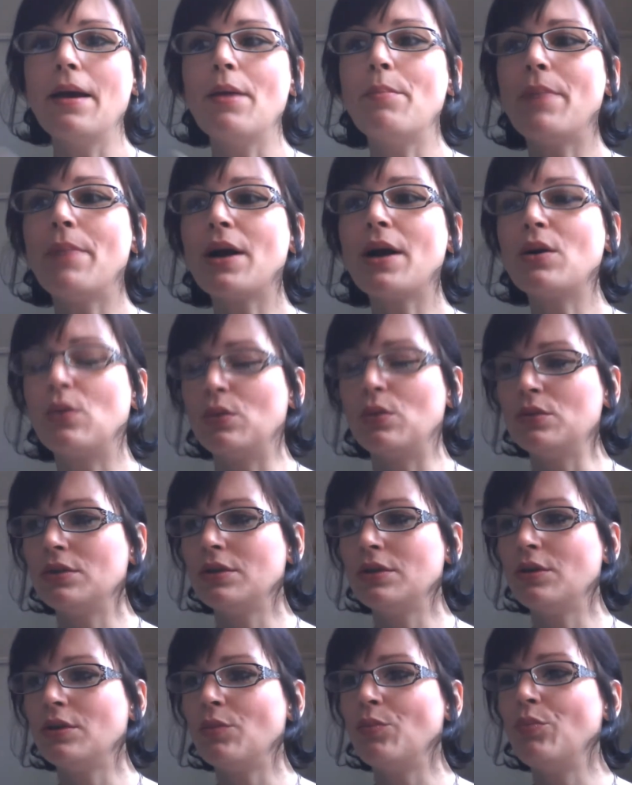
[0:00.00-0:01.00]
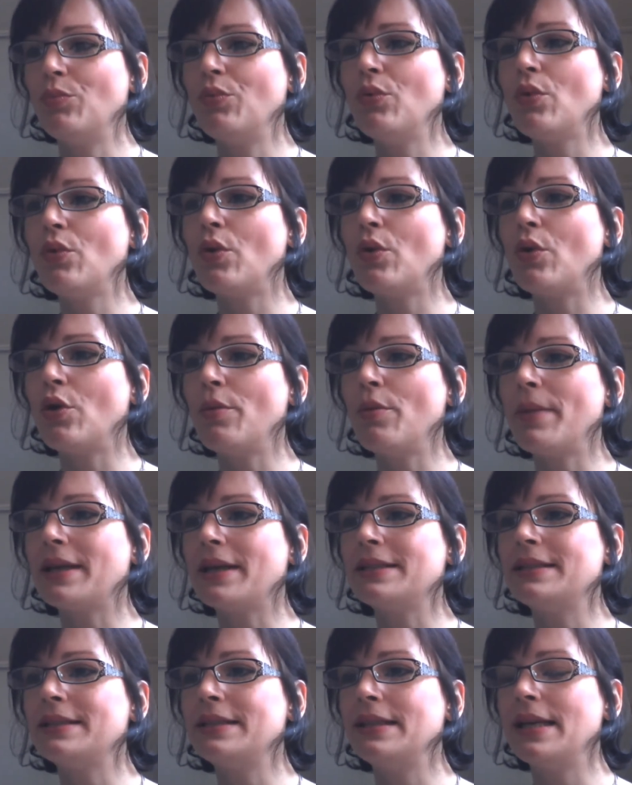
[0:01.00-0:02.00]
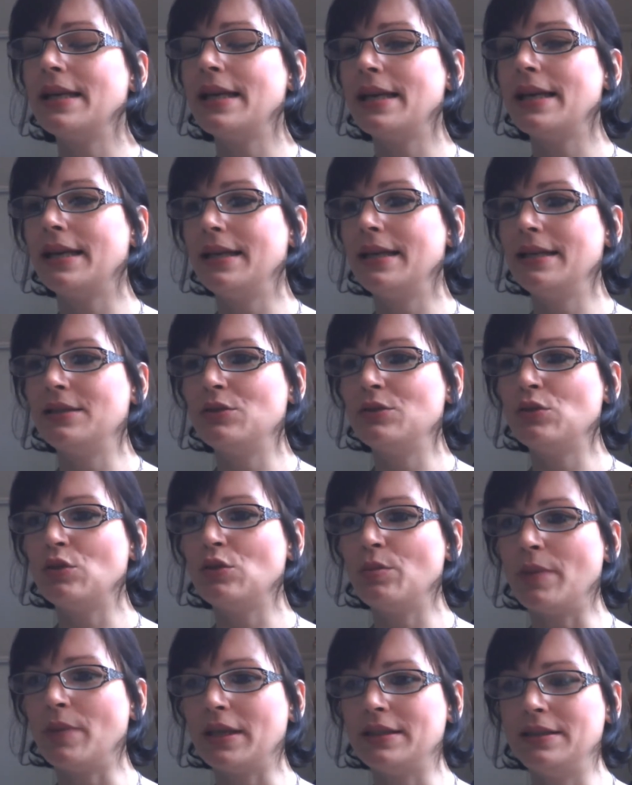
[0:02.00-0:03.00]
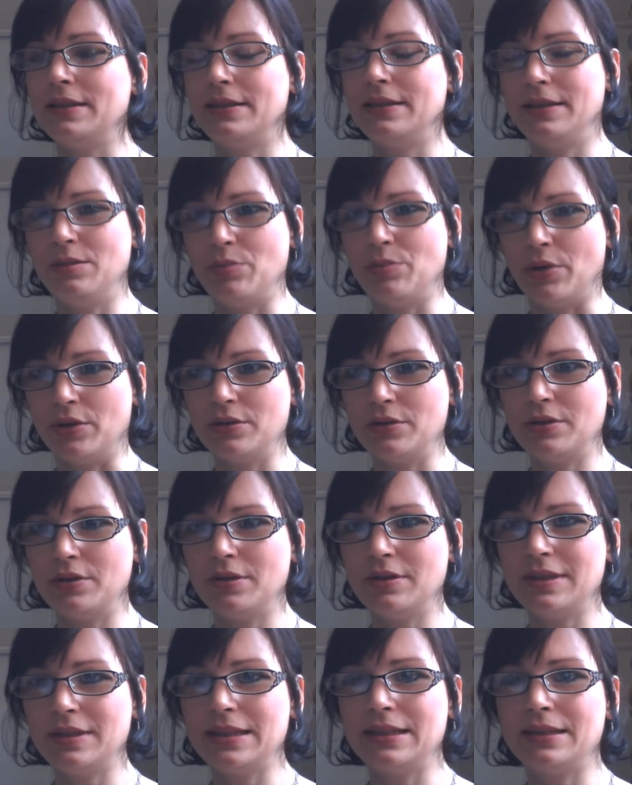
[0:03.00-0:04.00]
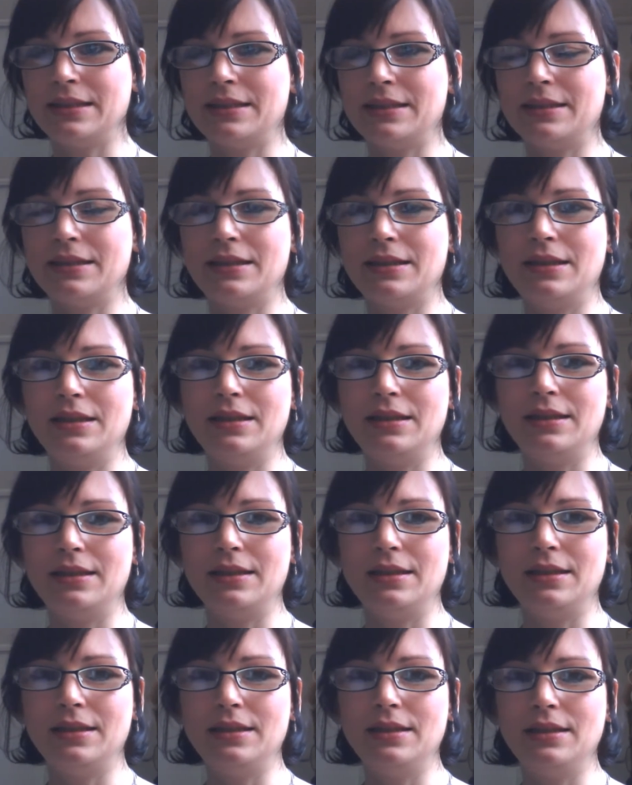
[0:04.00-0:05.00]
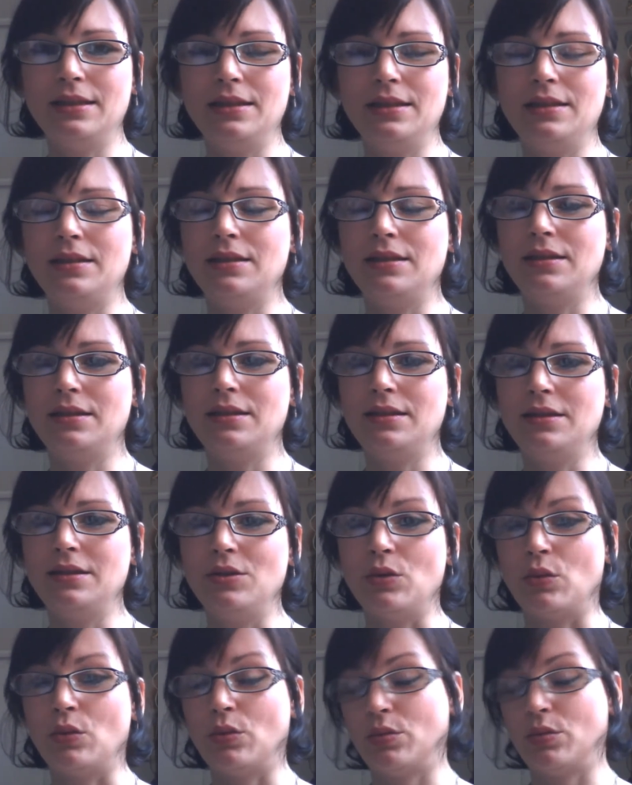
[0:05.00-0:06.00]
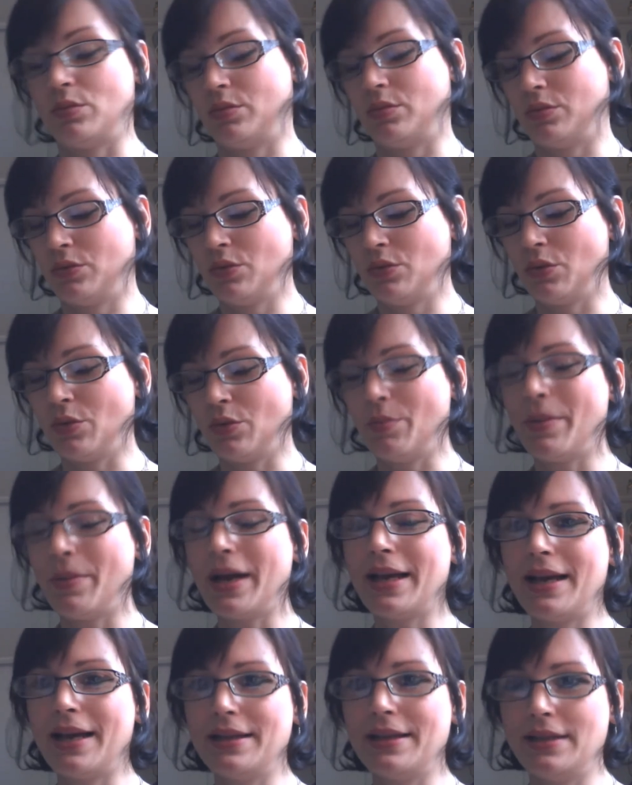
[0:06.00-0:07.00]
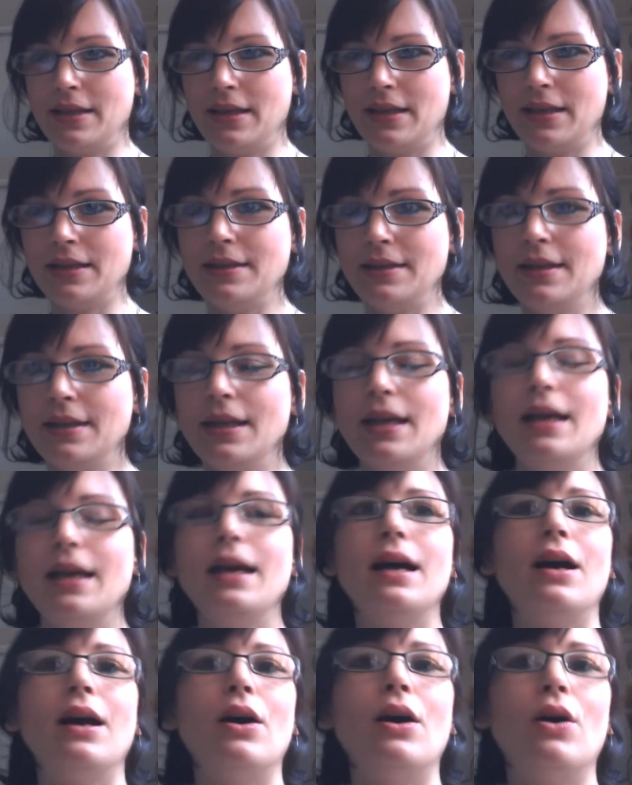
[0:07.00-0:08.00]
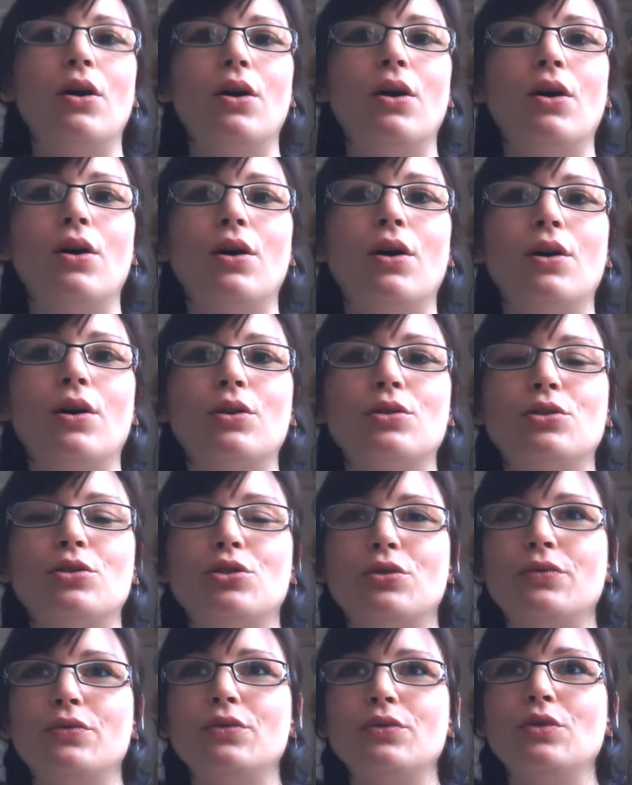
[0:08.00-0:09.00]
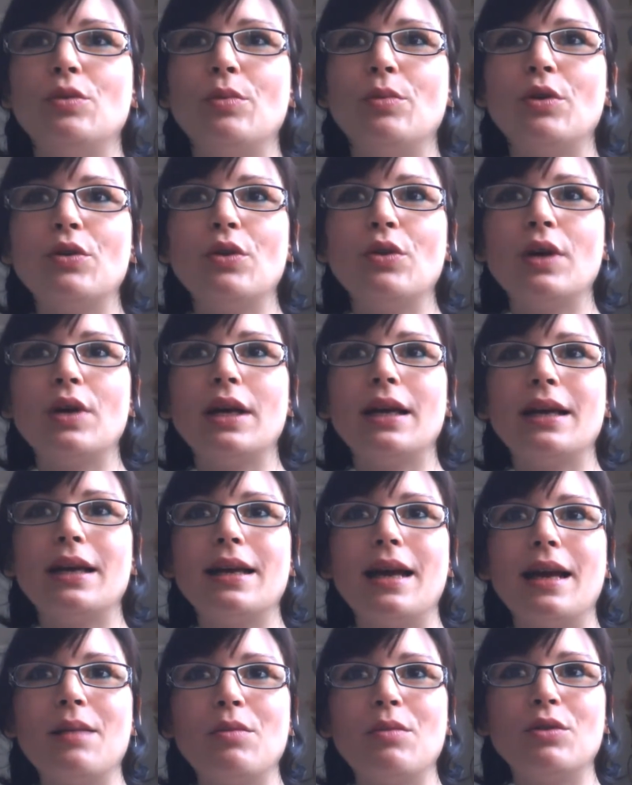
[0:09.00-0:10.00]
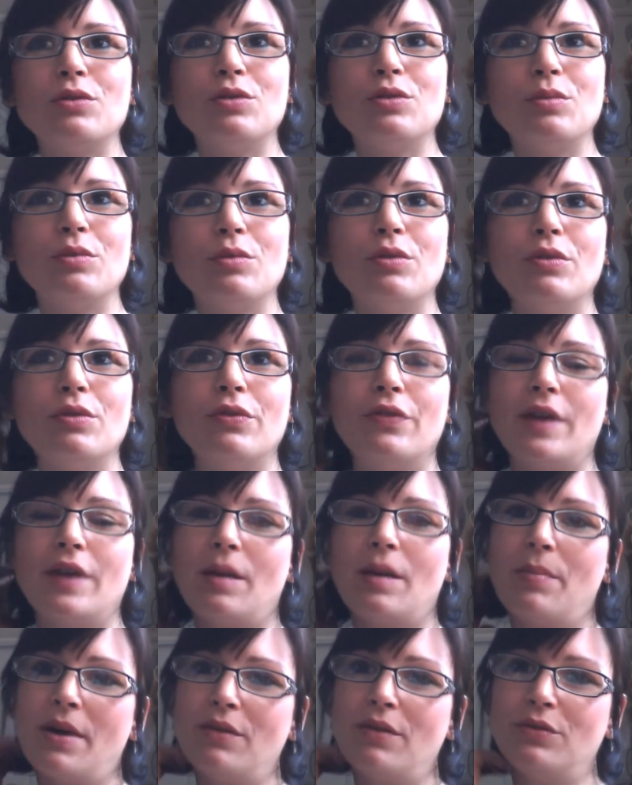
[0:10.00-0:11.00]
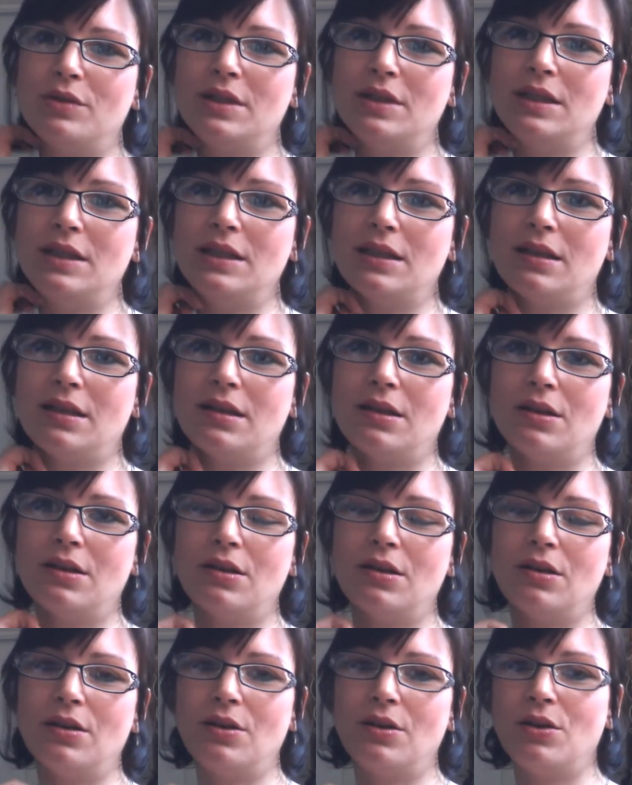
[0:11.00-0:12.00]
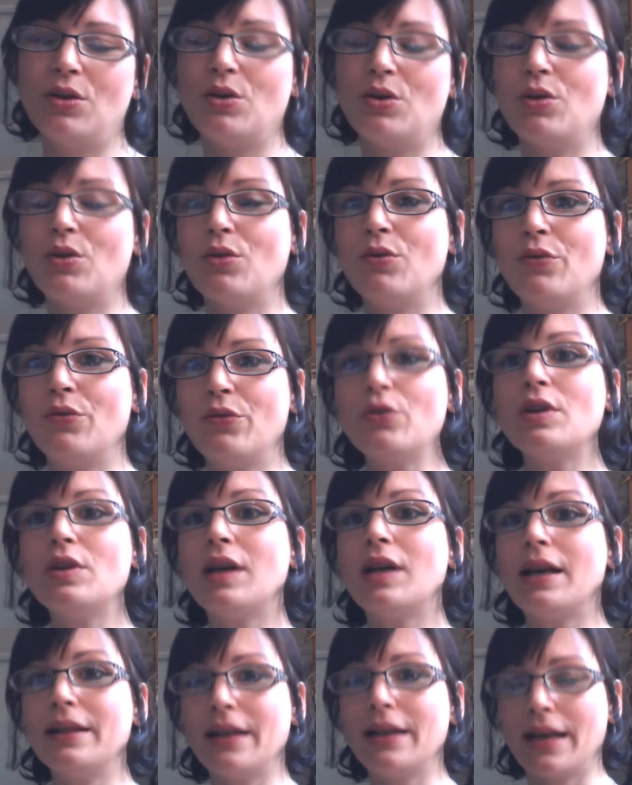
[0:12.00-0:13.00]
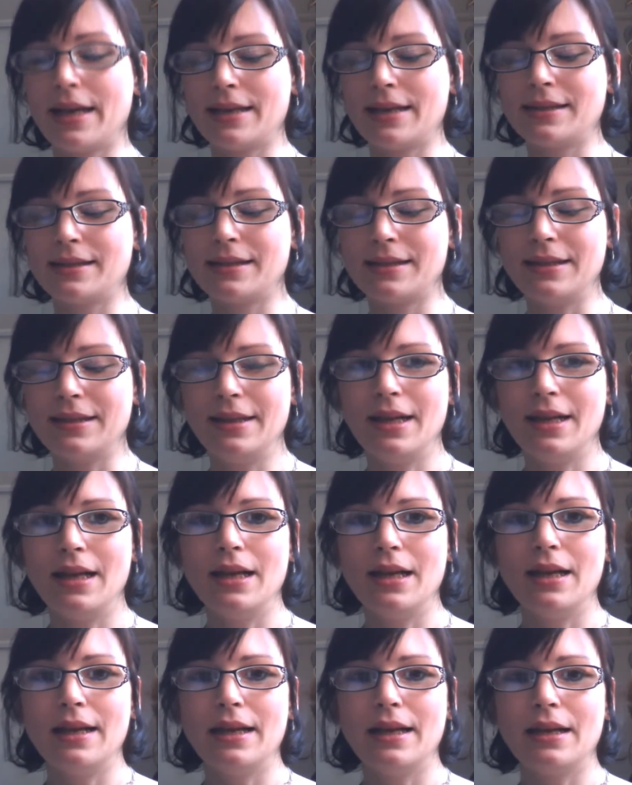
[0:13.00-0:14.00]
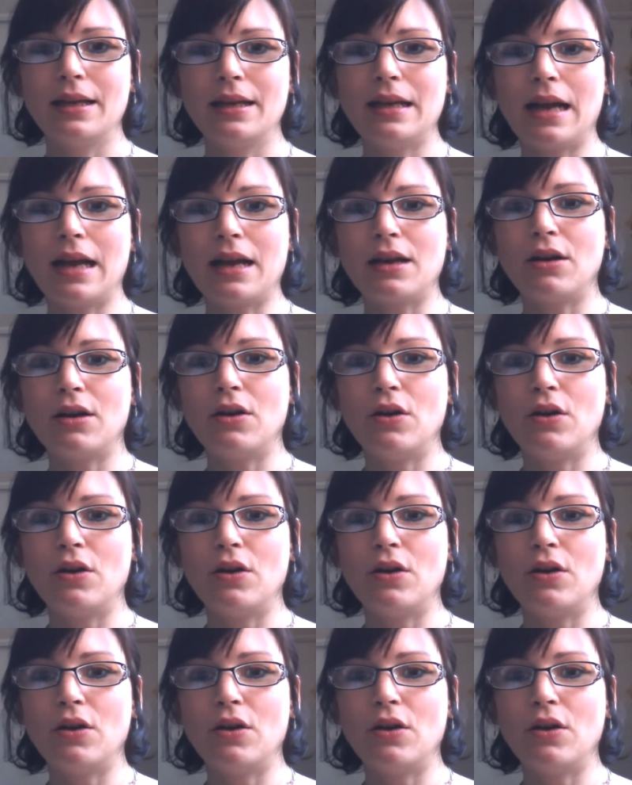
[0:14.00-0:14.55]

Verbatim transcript: Par contre, pour remercier les autres participantes qui n'ont donc pas gagné, euh, je vous demanderai également de me faire parvenir votre adresse car